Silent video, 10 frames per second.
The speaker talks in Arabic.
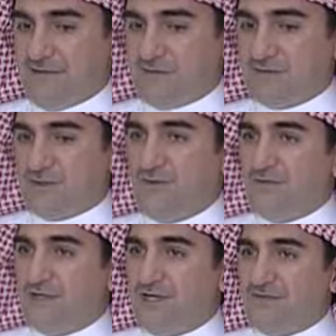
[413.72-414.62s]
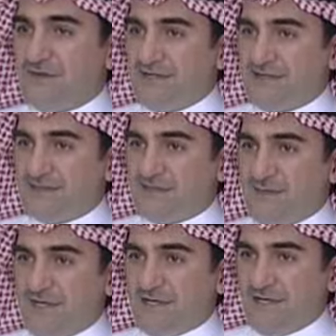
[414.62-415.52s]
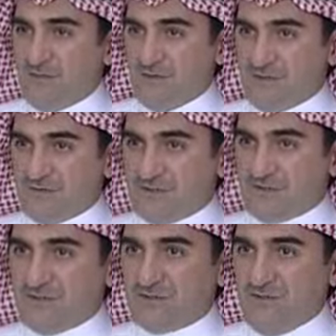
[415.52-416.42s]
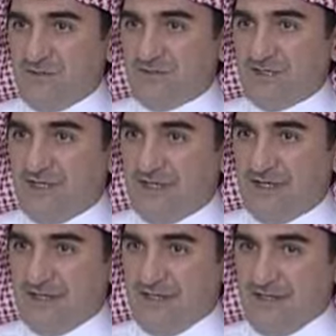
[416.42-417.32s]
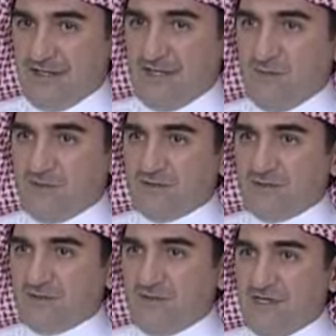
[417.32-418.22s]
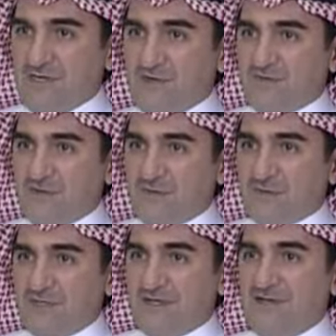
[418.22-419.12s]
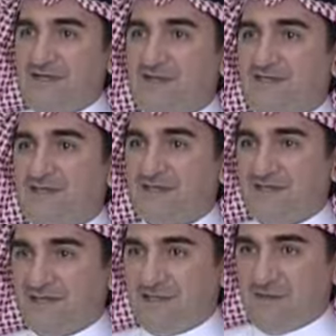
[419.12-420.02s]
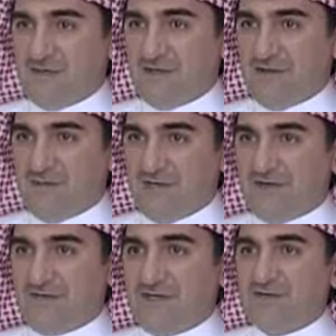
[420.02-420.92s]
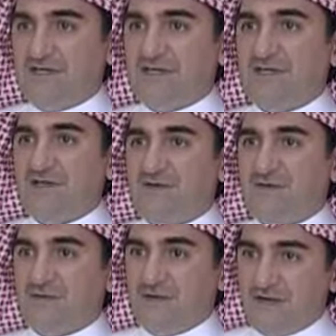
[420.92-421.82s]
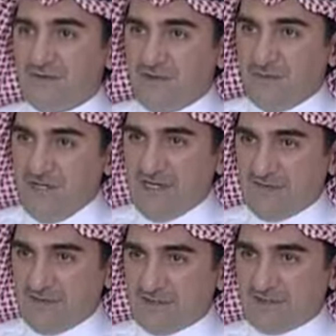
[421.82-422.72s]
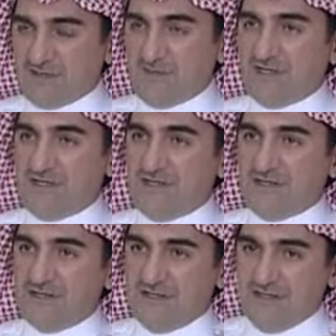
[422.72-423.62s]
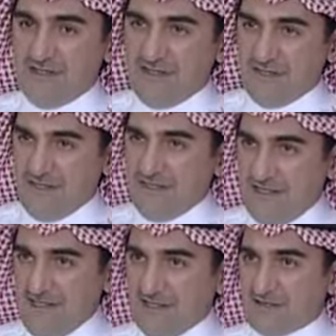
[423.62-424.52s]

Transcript: سلوك الافراد الاستثماري اللي موجود في السوق السعودي كان موجود في عام 2002 عدد صغير جدا من من الافراد الداخلين في المحافظ الاستثماريه اللي هي